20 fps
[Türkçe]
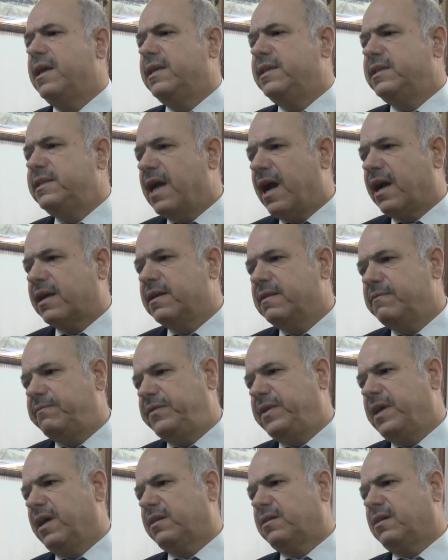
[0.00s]
yakın
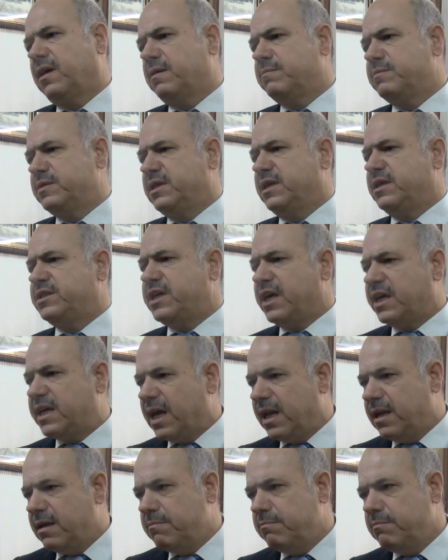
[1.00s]
fiyatlarımızı
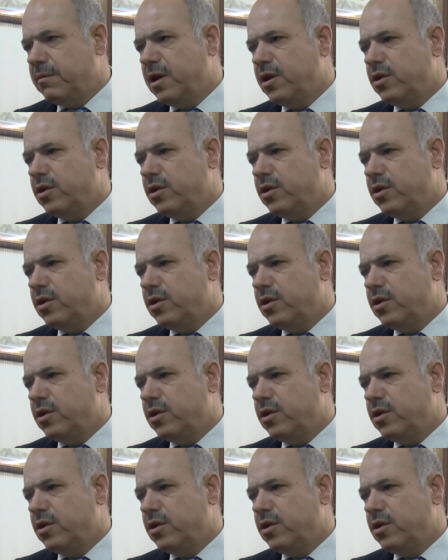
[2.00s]
çekelim.